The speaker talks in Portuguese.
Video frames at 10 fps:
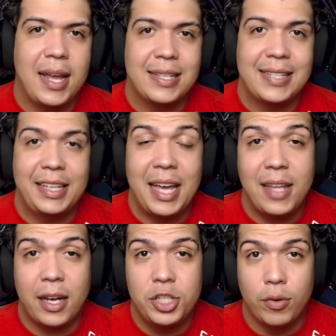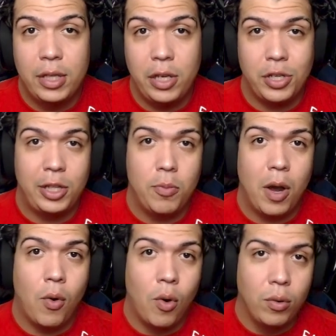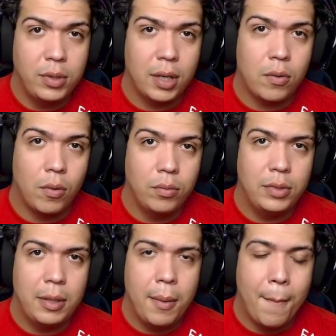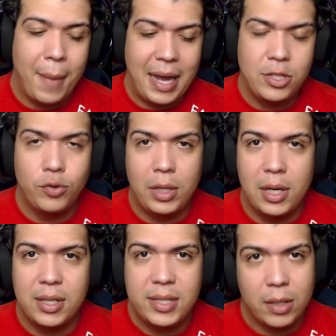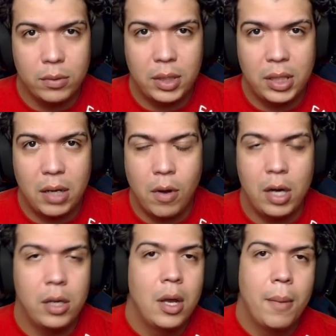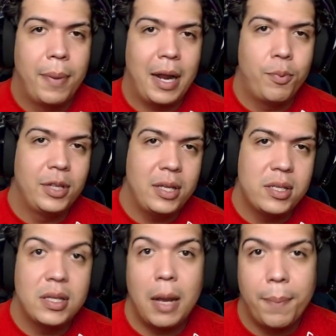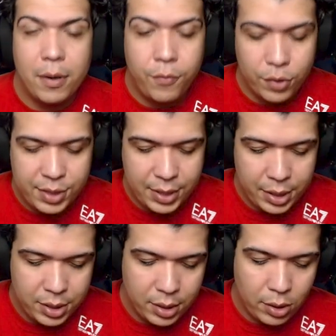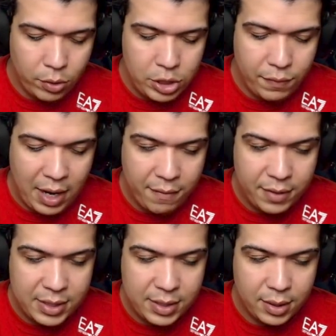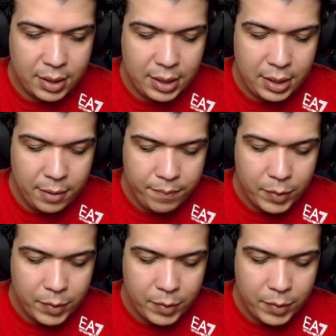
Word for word: galera, essa aqui é a tela de login, eu já tenho uma outra conta, mas eu tô criando essa conta aqui agora para poder ensinar para vocês. Então, a gente vai avançando aqui,